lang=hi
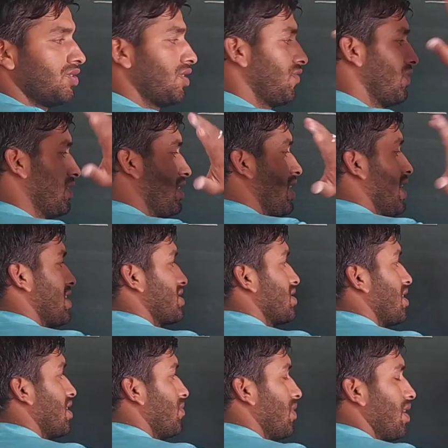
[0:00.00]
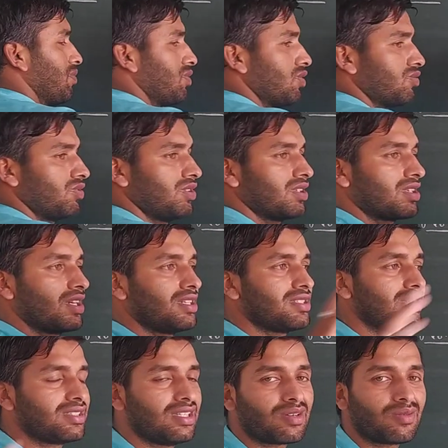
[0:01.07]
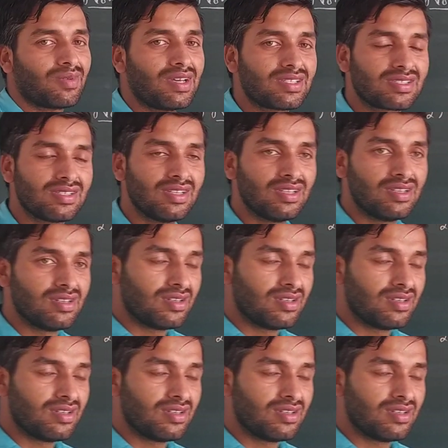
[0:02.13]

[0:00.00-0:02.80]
या फिर ऐसे आप मापते हो तो ये क्या आ जाता है आपके पास